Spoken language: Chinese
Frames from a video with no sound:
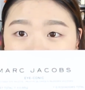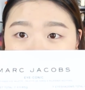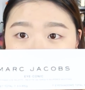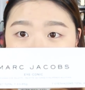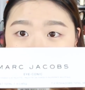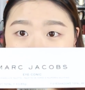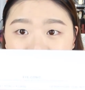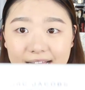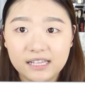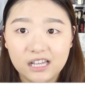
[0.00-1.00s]
年的
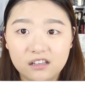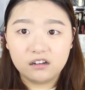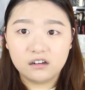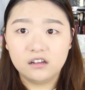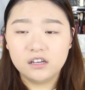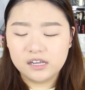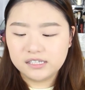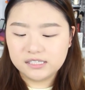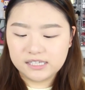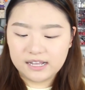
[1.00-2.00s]
夏天的
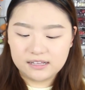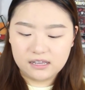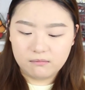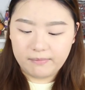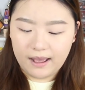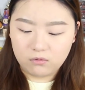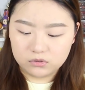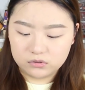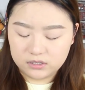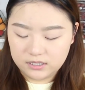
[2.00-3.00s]
限定吧，
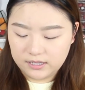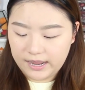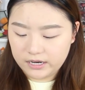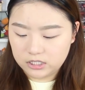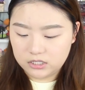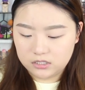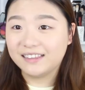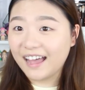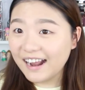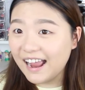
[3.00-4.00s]
我觉得应该是。
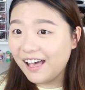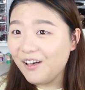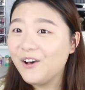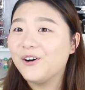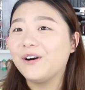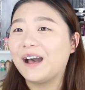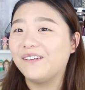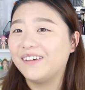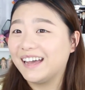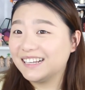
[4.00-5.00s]
当然我
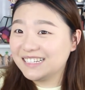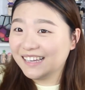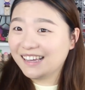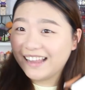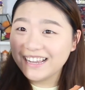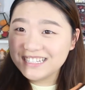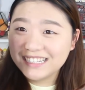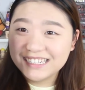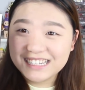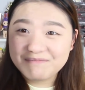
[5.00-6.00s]
还买了这个
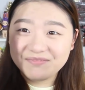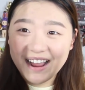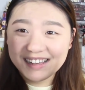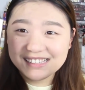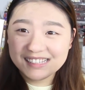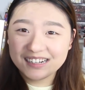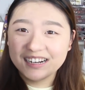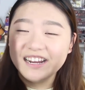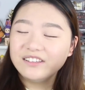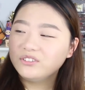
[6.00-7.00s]
Collection 的这个 Bronzer，
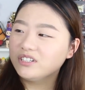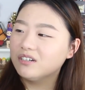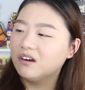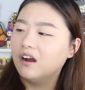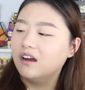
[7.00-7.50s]
就是。